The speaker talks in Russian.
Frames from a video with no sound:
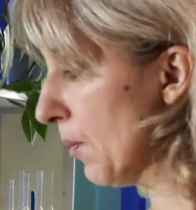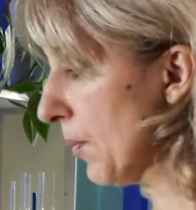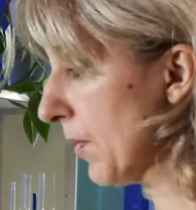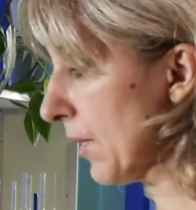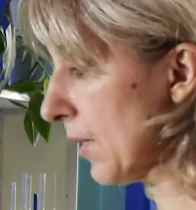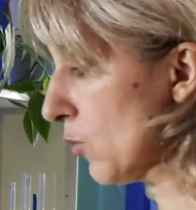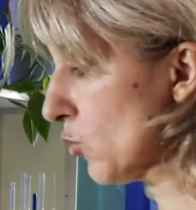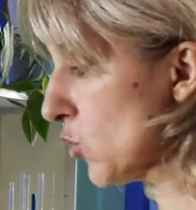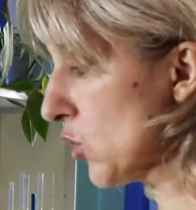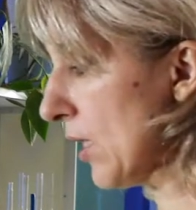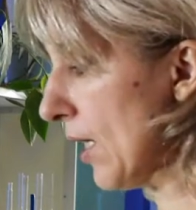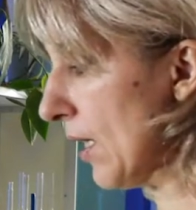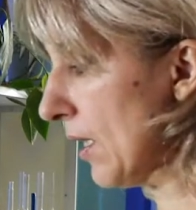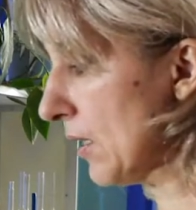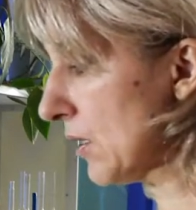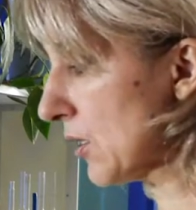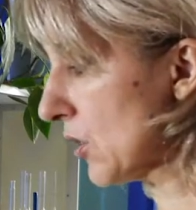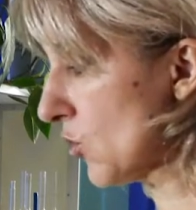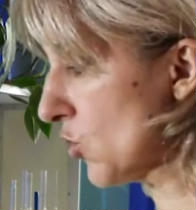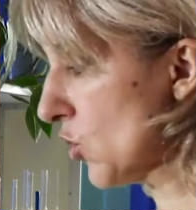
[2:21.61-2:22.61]

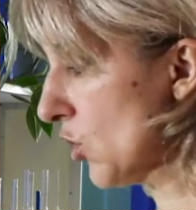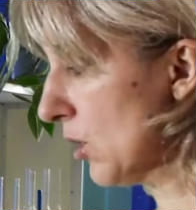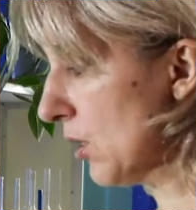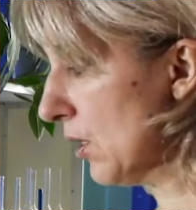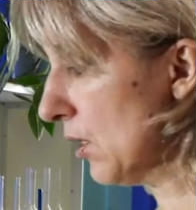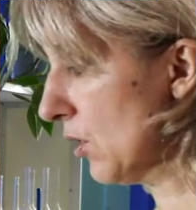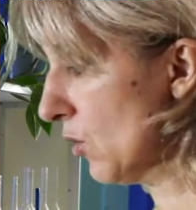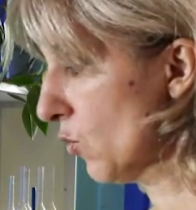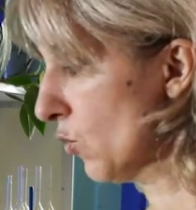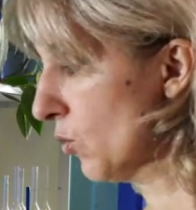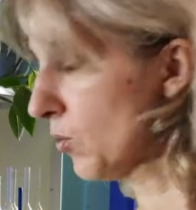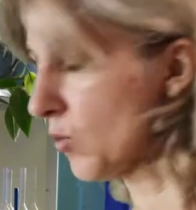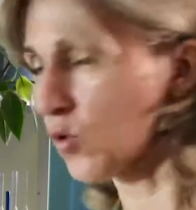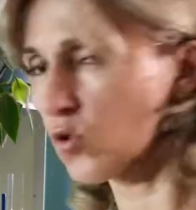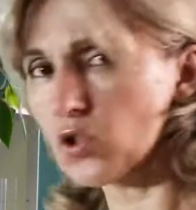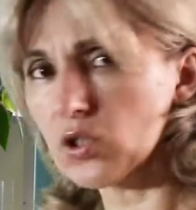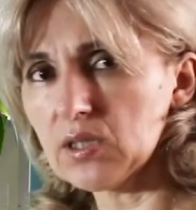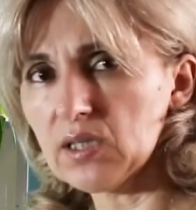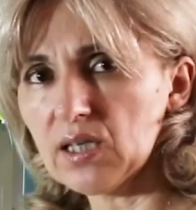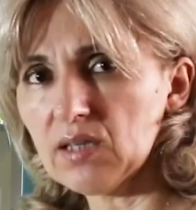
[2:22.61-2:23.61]
Получается 4
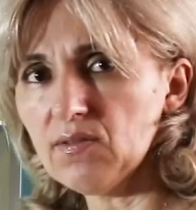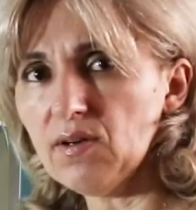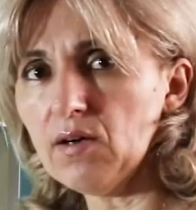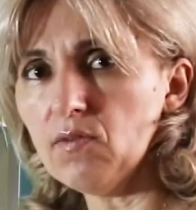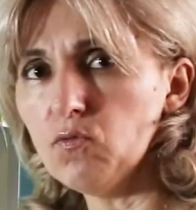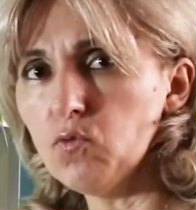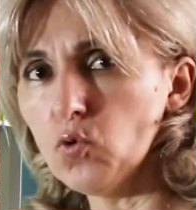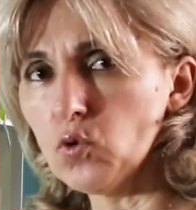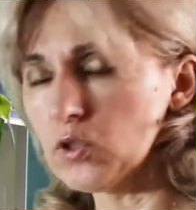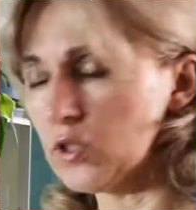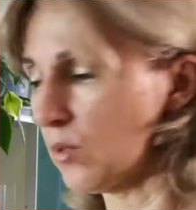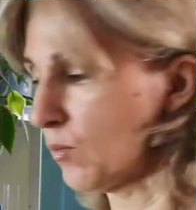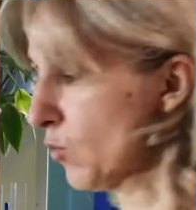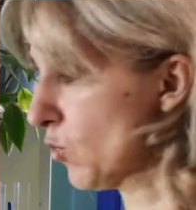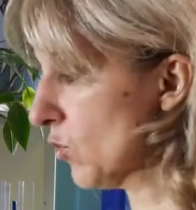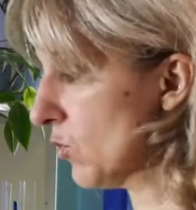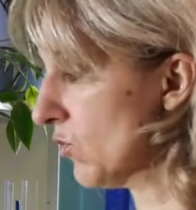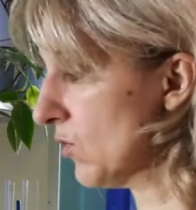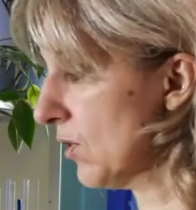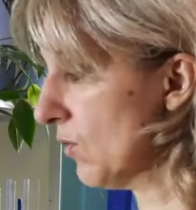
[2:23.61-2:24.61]
умножить на 2 – 8,
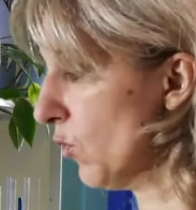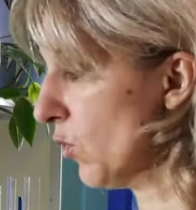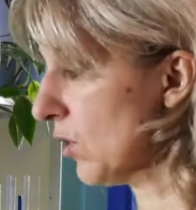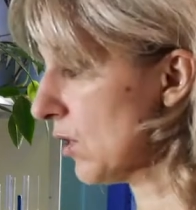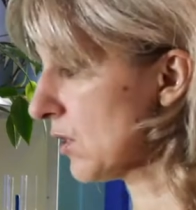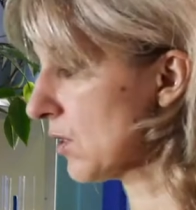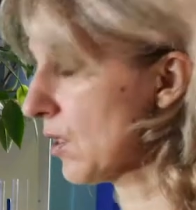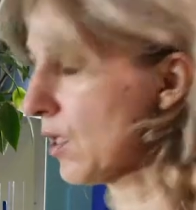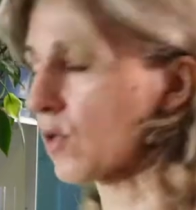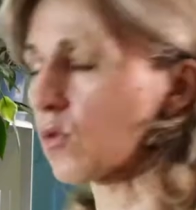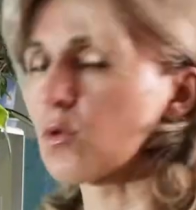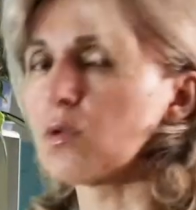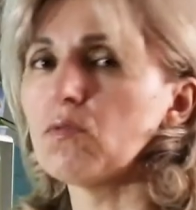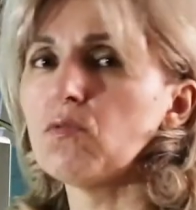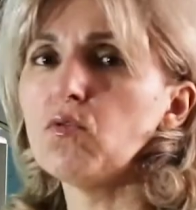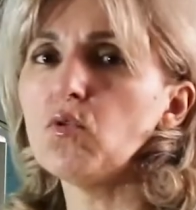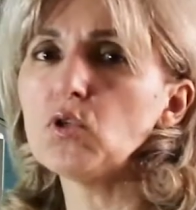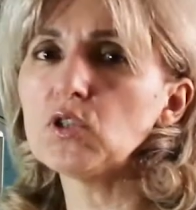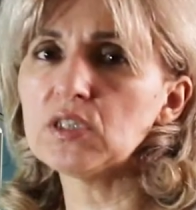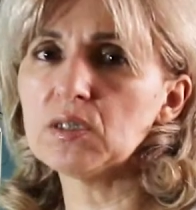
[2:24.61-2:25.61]
то есть всего кислорода
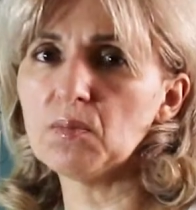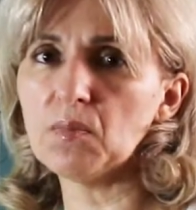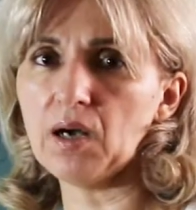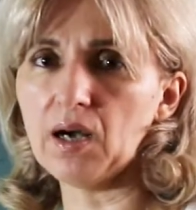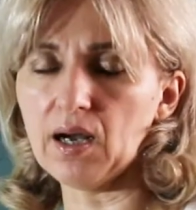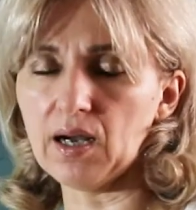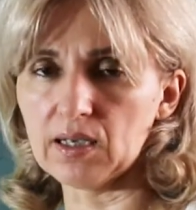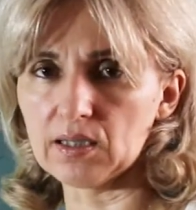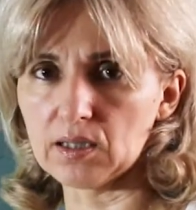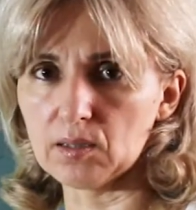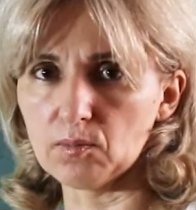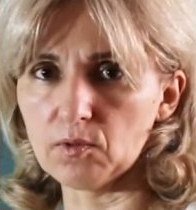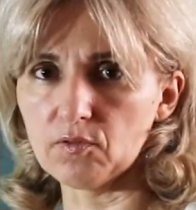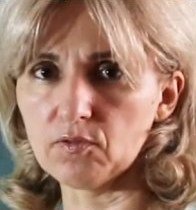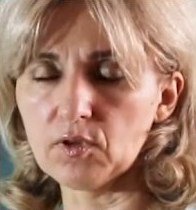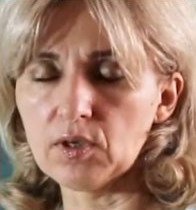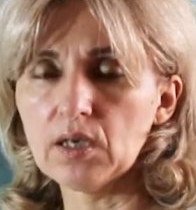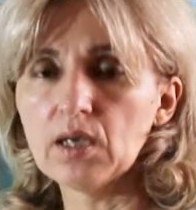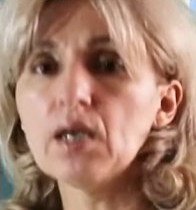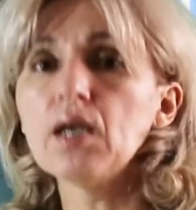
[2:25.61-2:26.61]
8
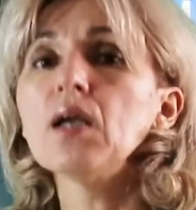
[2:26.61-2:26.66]
атомов.